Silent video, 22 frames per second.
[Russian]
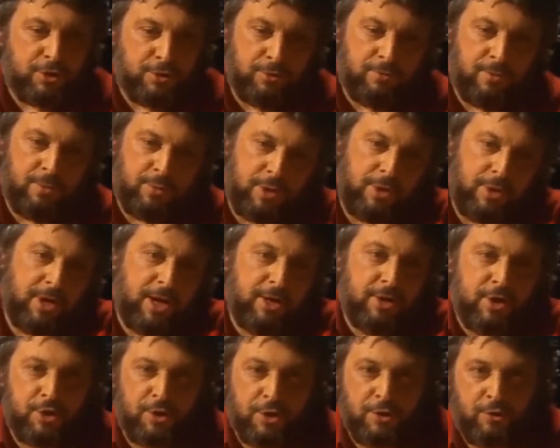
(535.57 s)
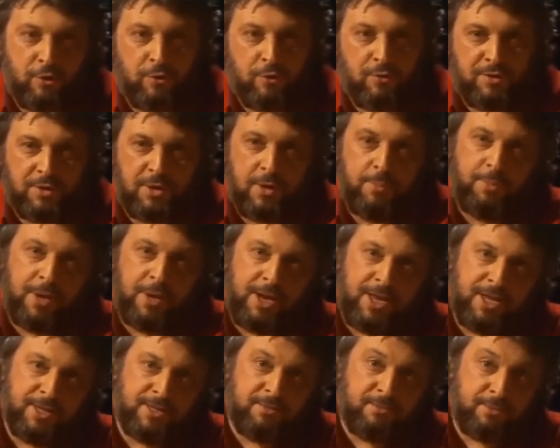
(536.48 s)
что вообще ироничный тон, он всегда
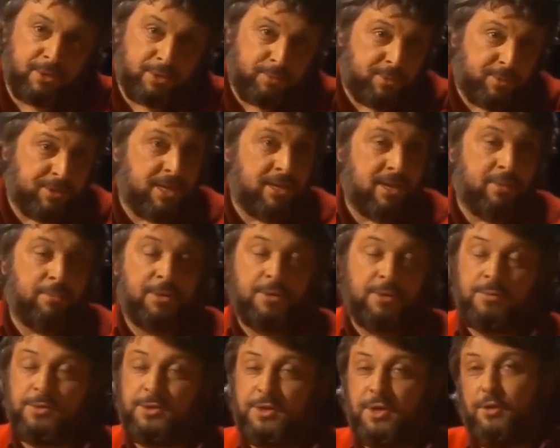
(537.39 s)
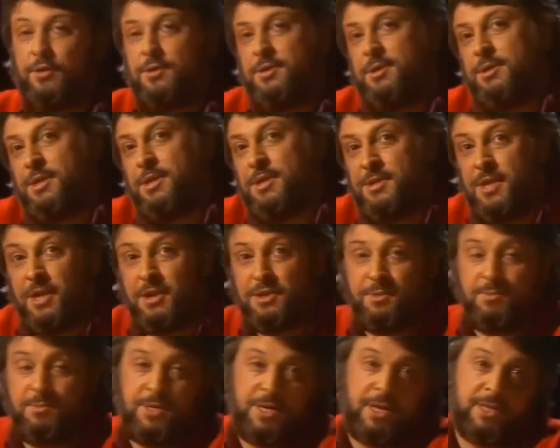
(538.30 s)
полезен, потому что писать об этом серьезно нельзя,
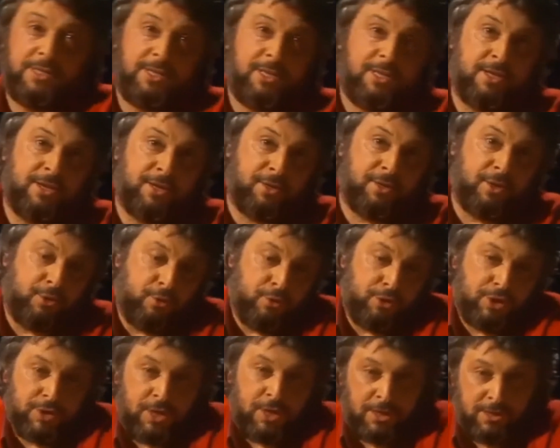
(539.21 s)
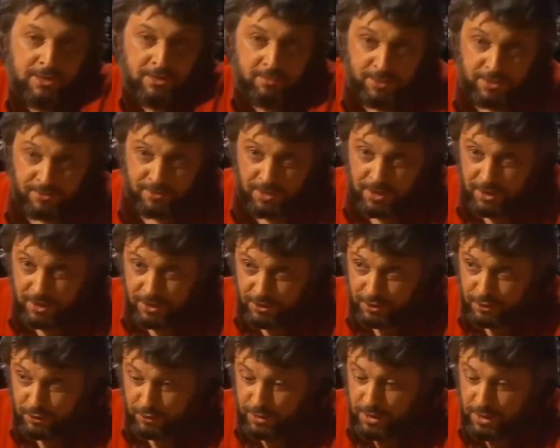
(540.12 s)
аж смеяться открыто тоже как-то
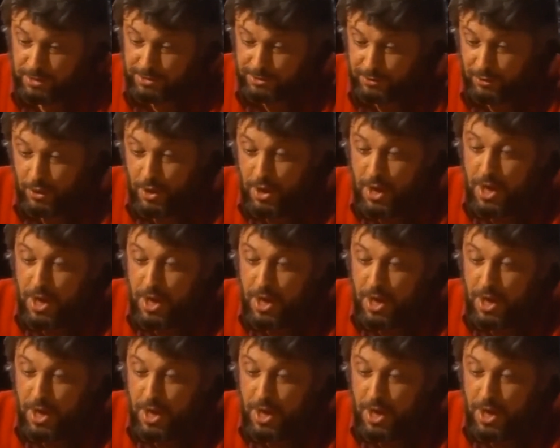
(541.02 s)
непозволительно журналист.